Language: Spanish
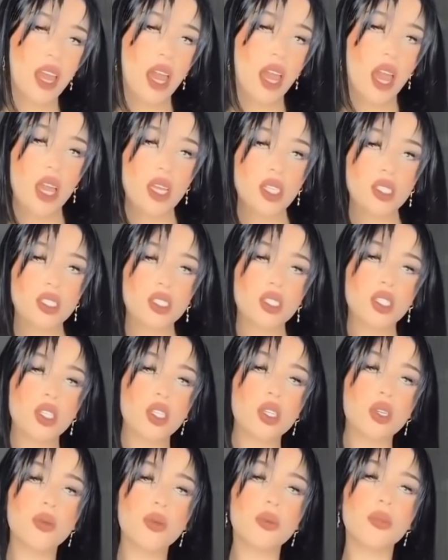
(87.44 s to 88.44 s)
Estoy
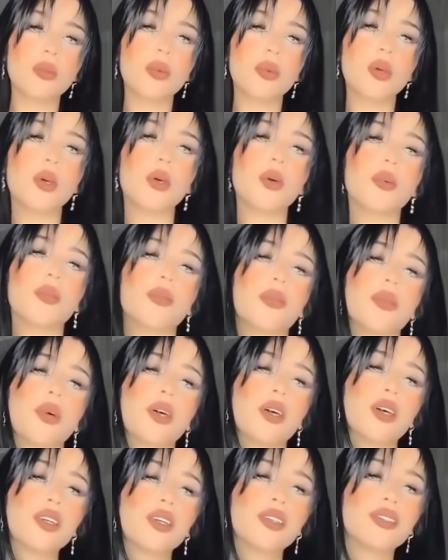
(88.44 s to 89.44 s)
tan feliz, ya
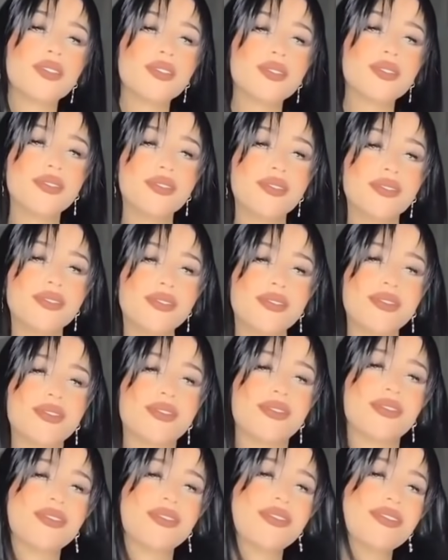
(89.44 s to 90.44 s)
no van a tener
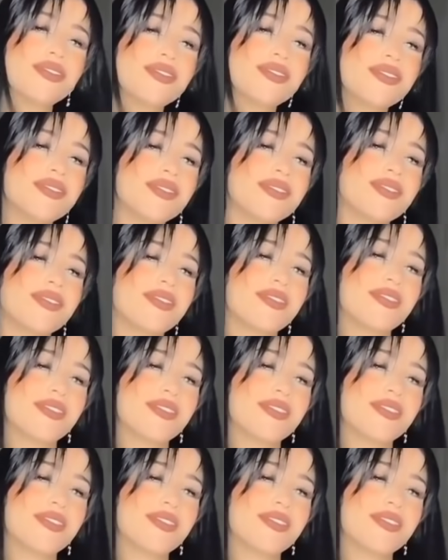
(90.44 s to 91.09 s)
nada de qué